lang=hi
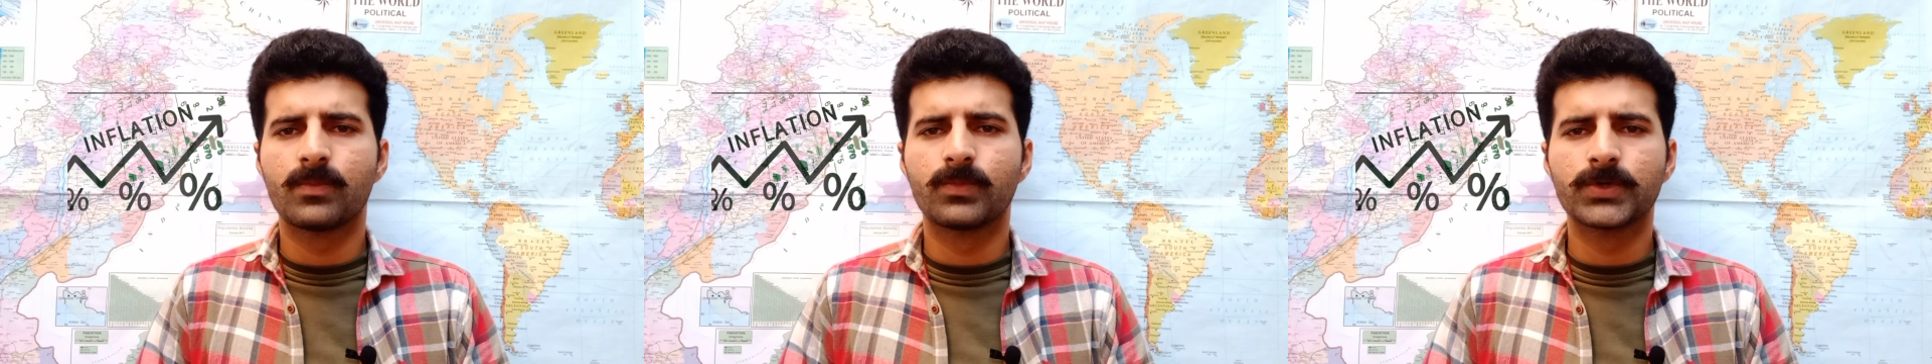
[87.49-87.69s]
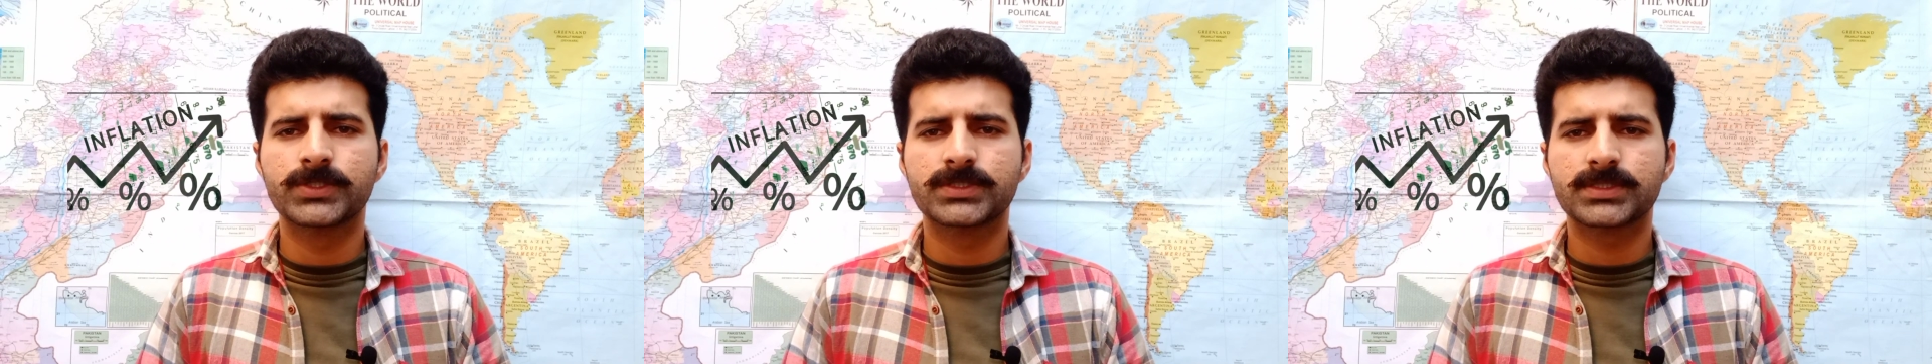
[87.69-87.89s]

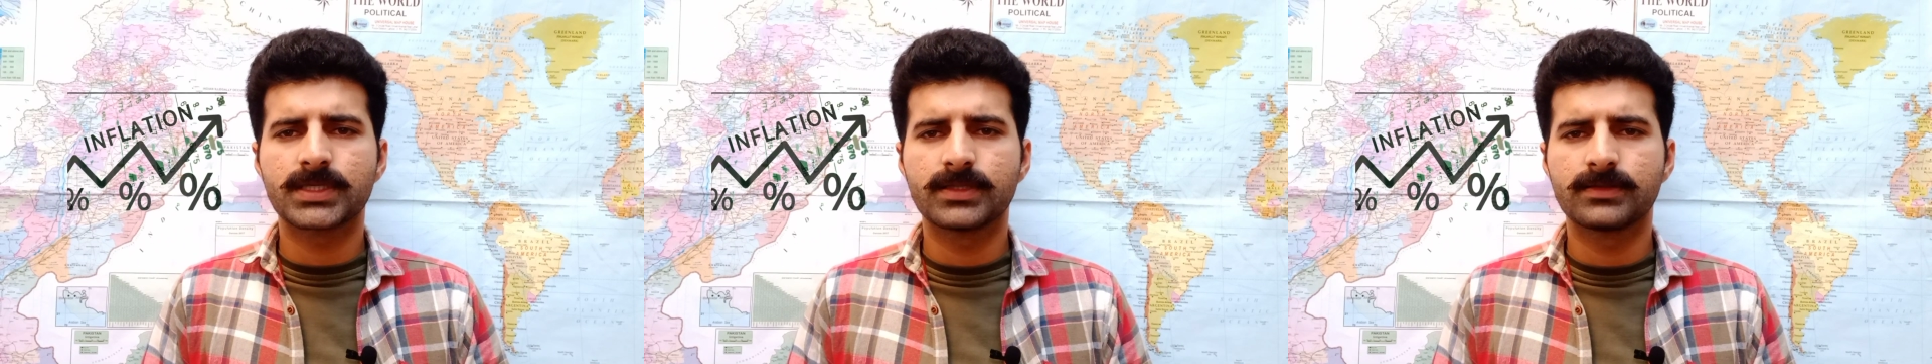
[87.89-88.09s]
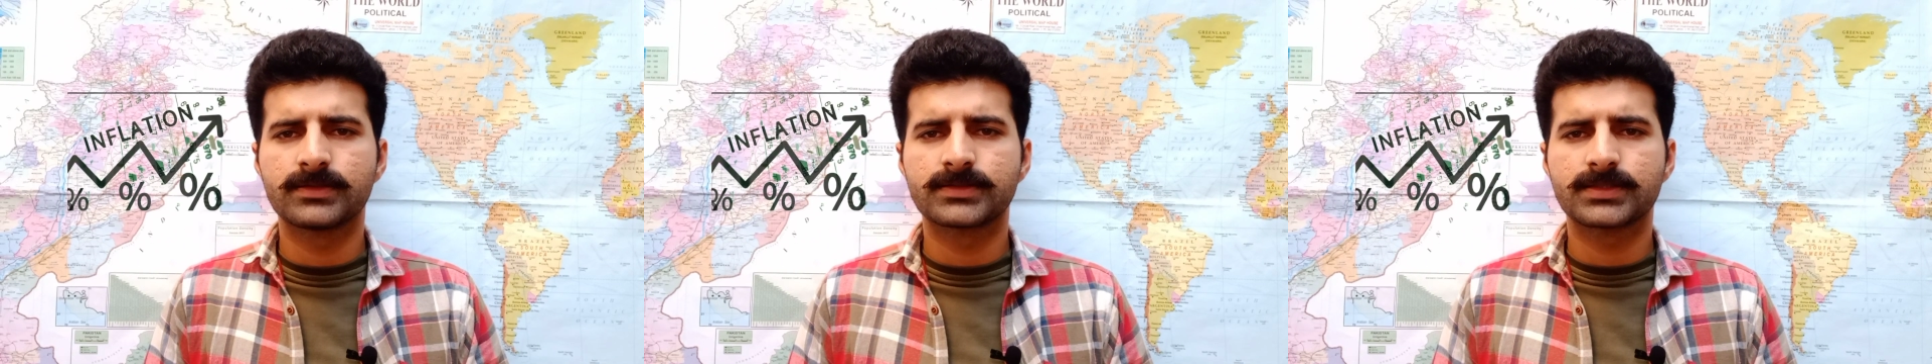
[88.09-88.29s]

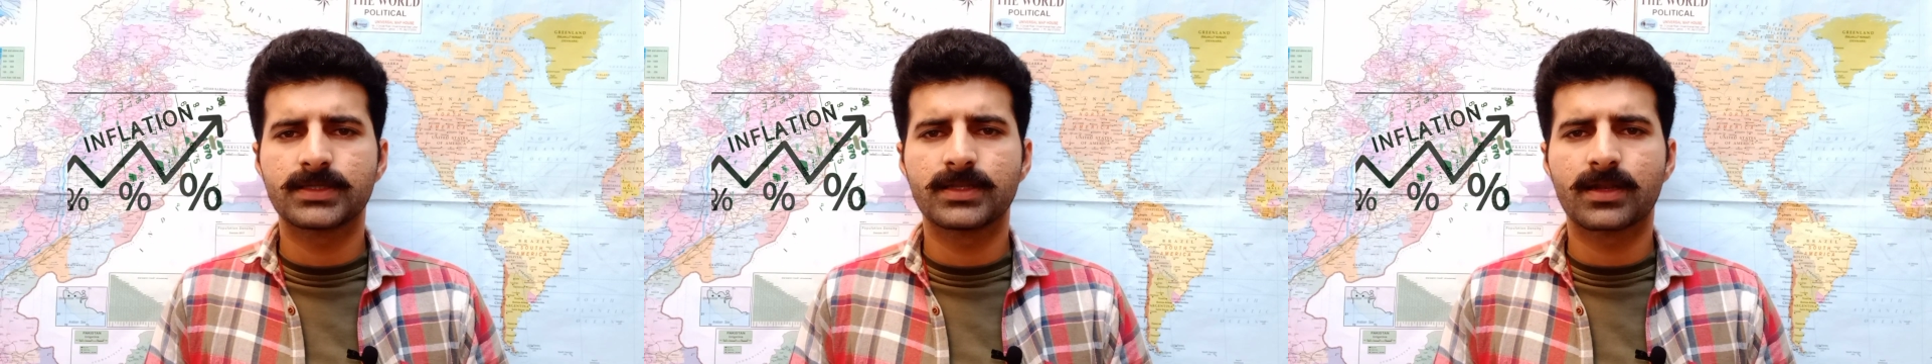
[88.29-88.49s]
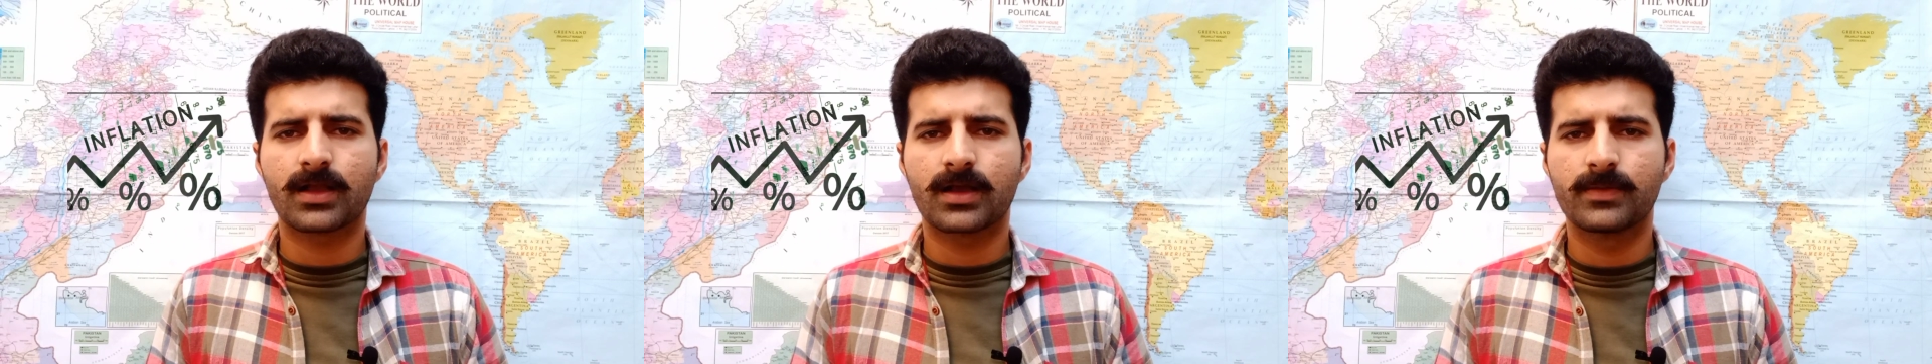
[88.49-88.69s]

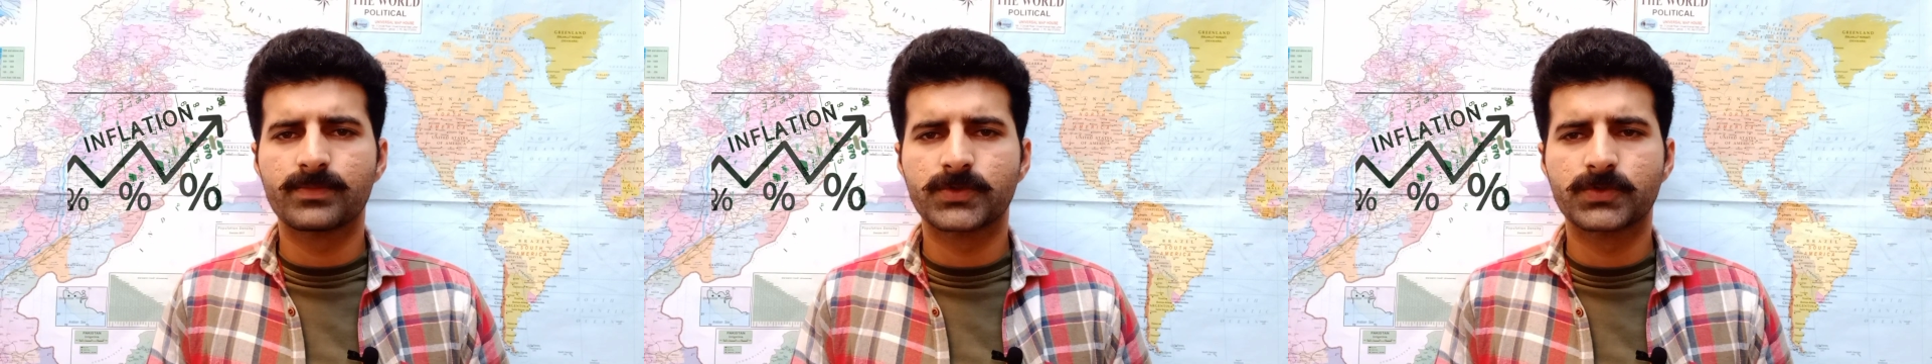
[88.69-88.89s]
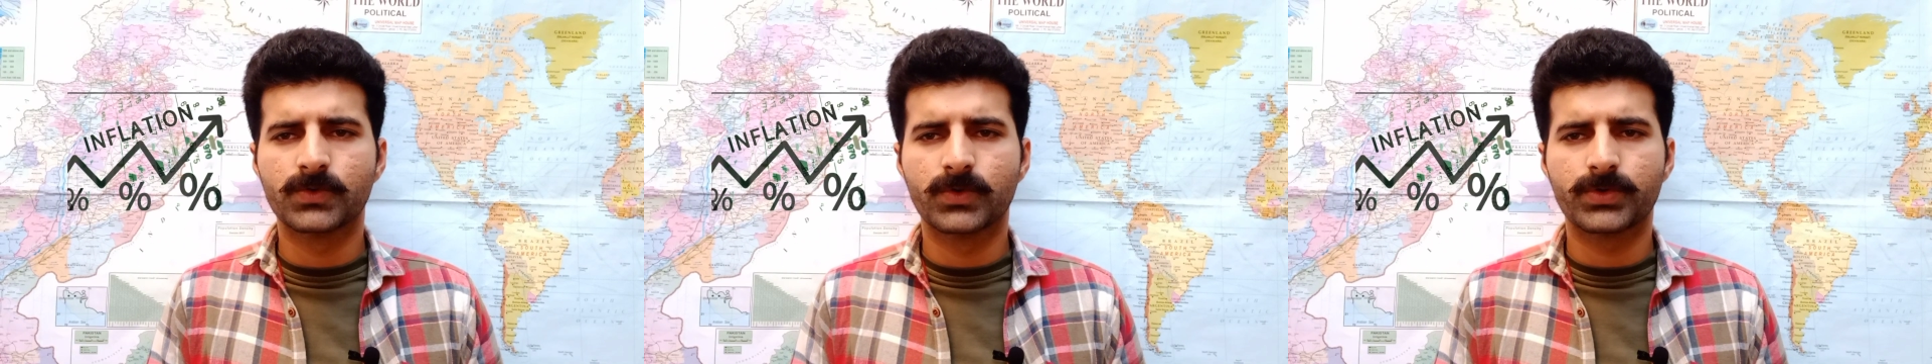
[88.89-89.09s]
मुसलसल
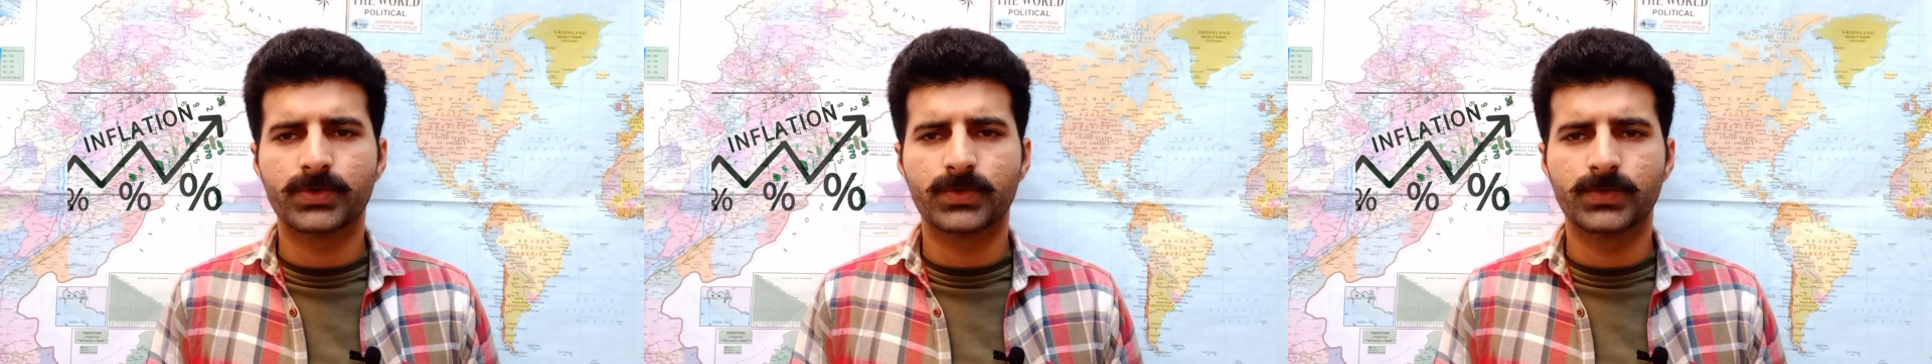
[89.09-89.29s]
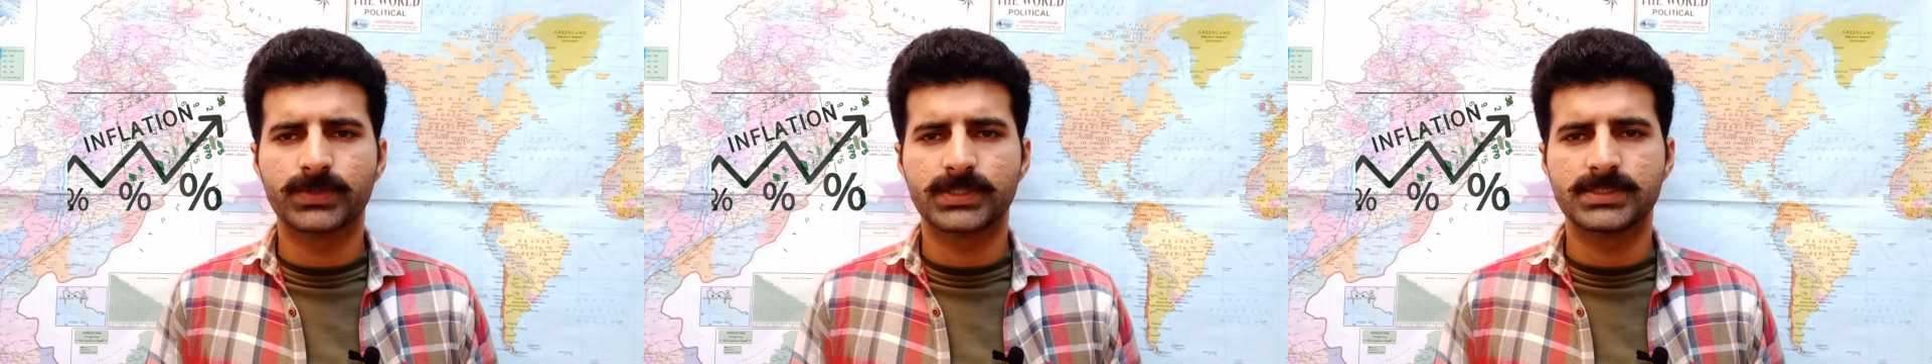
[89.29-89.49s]
कमज़ोर
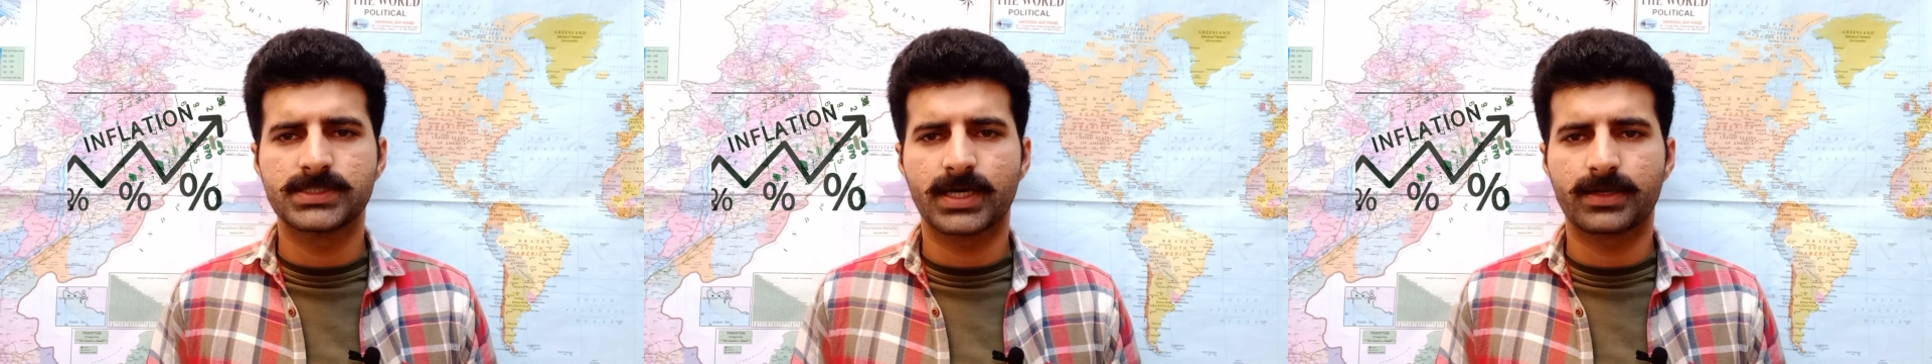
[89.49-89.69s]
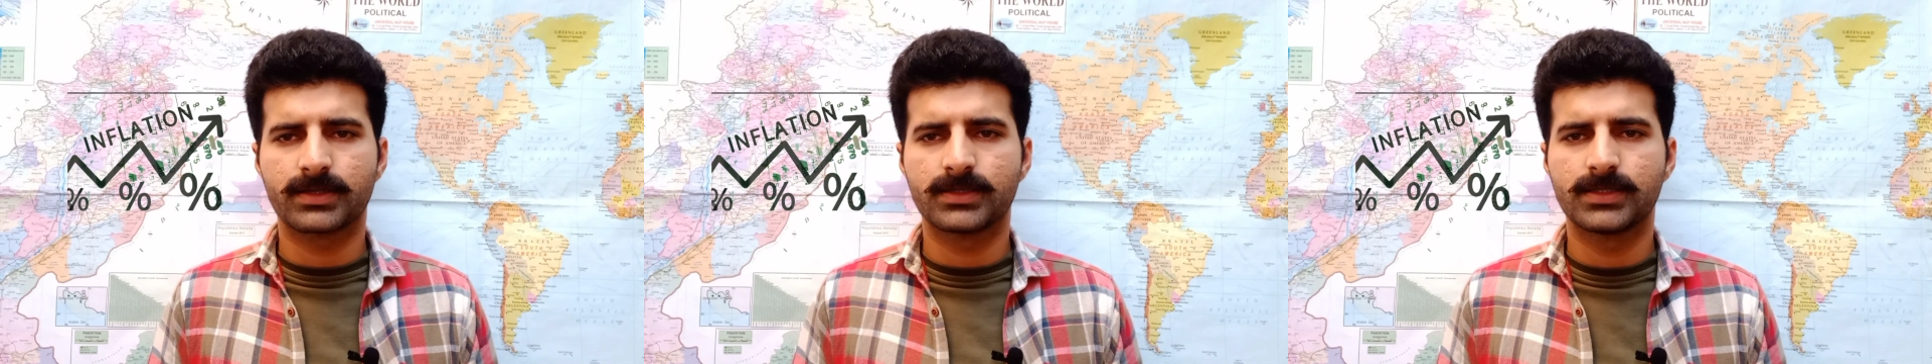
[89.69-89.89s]
होती
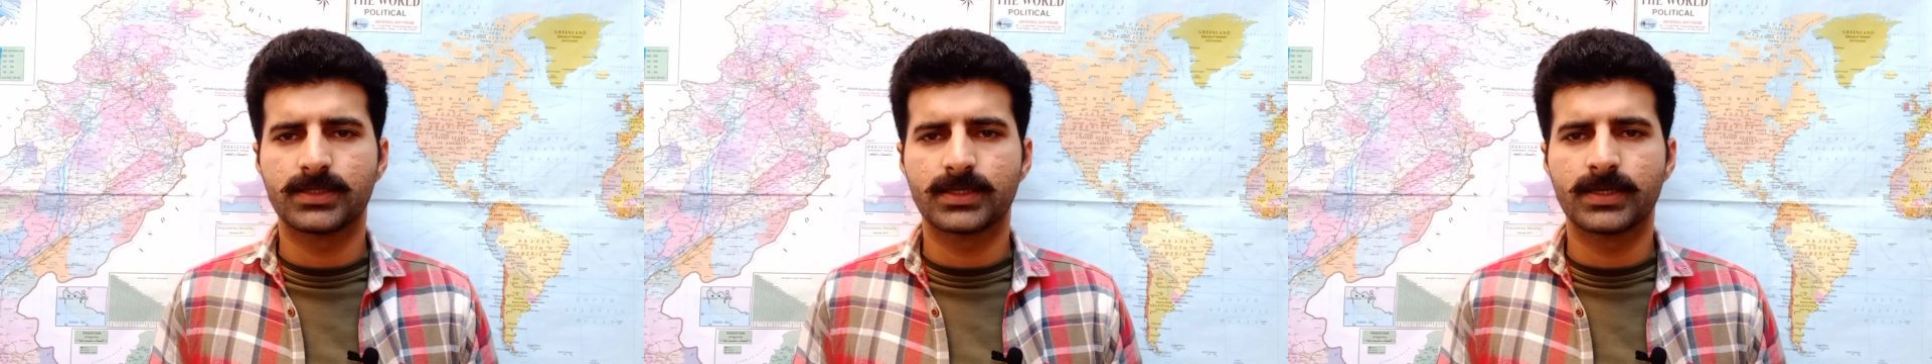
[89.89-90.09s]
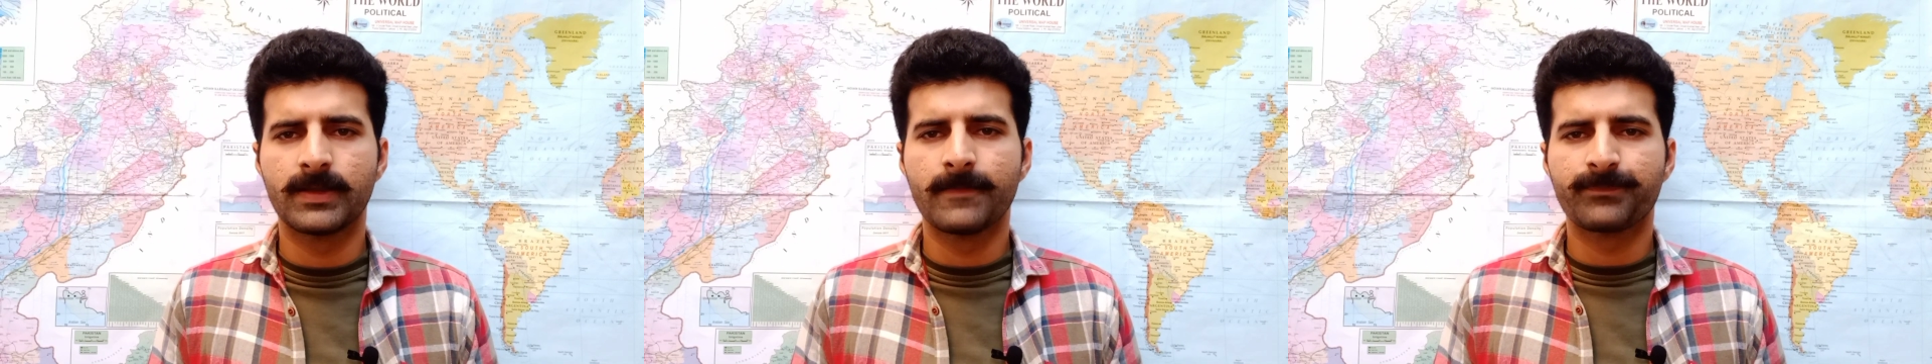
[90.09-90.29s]
जा रही
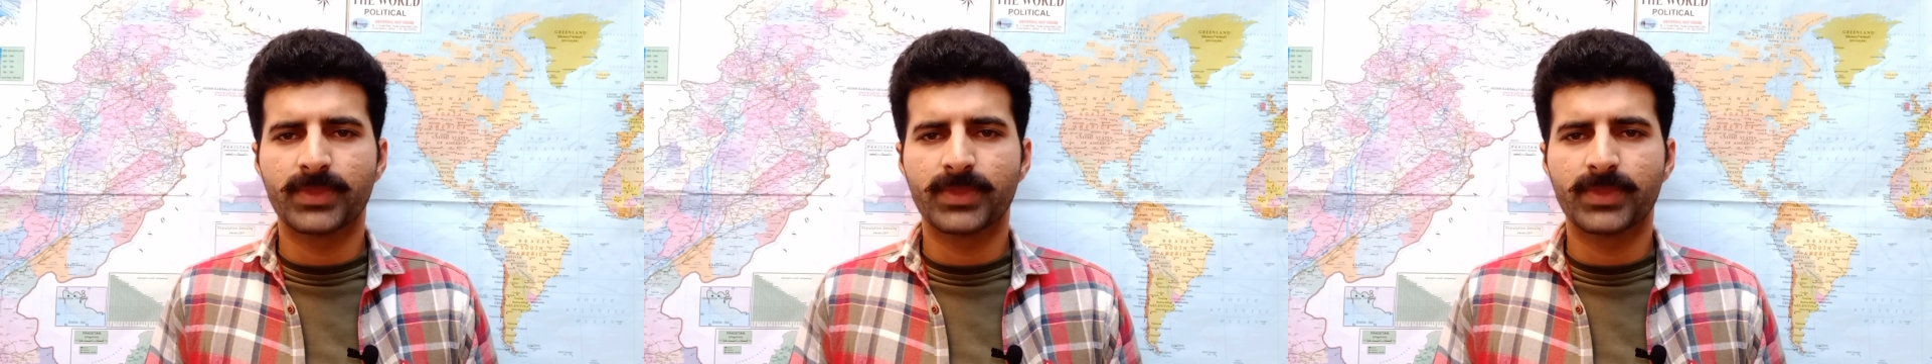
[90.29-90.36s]
है